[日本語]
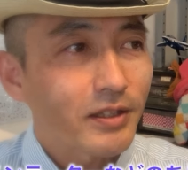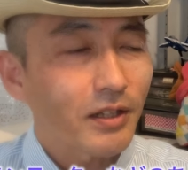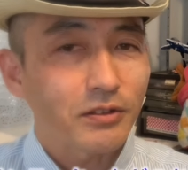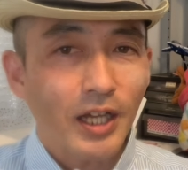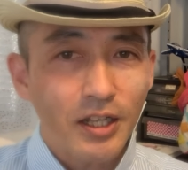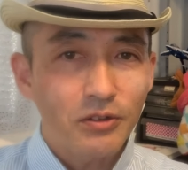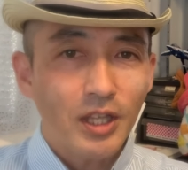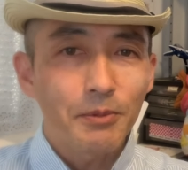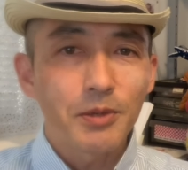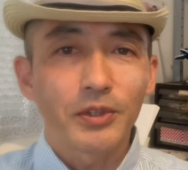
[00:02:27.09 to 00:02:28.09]
全く誰の
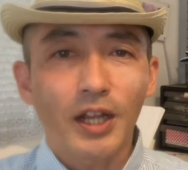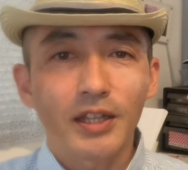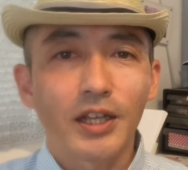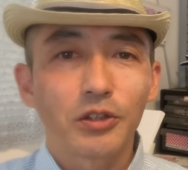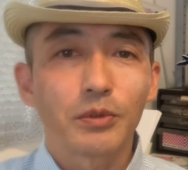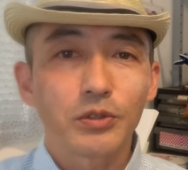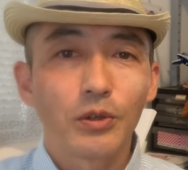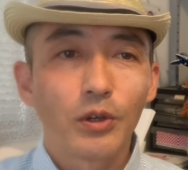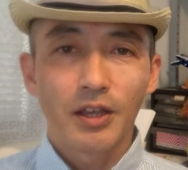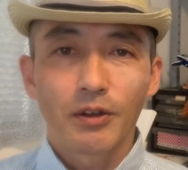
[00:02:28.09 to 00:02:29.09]
ためにもならないと思うんですよ
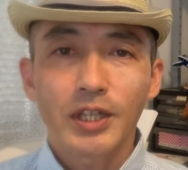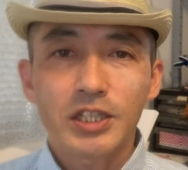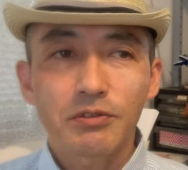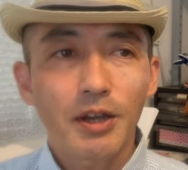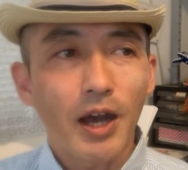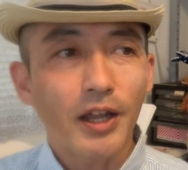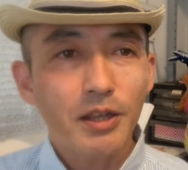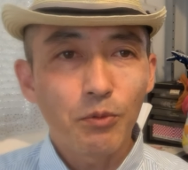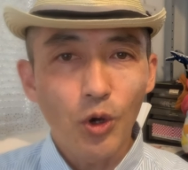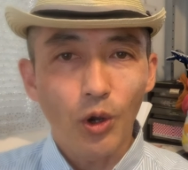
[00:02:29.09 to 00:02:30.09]
私はあ
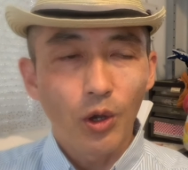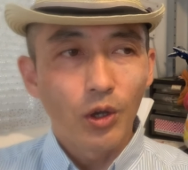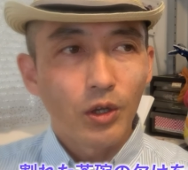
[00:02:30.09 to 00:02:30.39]
れも